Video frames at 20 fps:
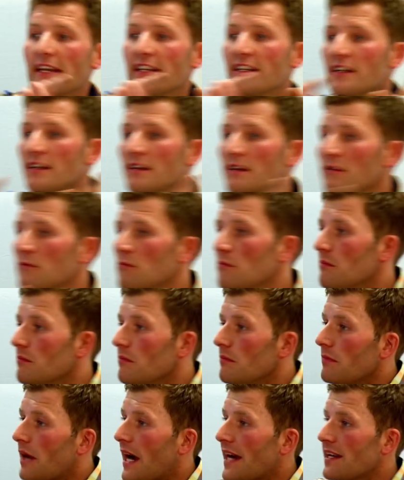Ende
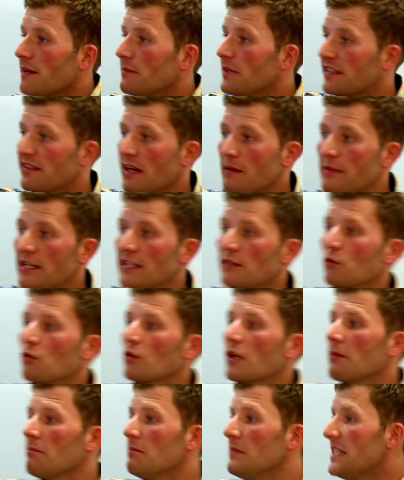einer mir sammelt
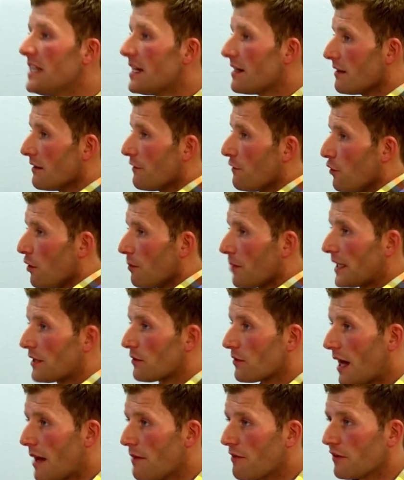oder mir vorbringt
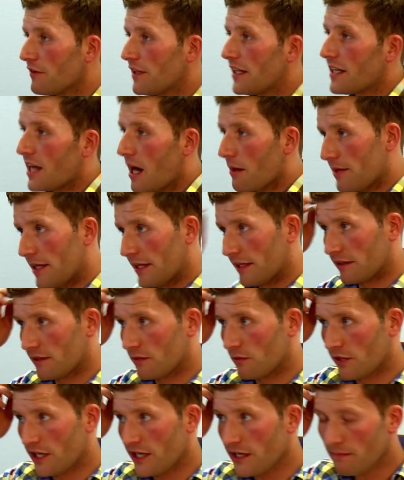und einfach wieder hier ablegt.
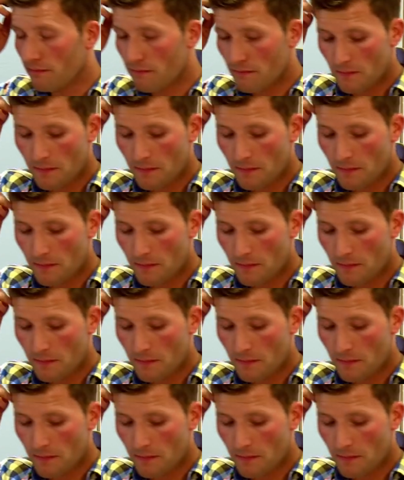Okay?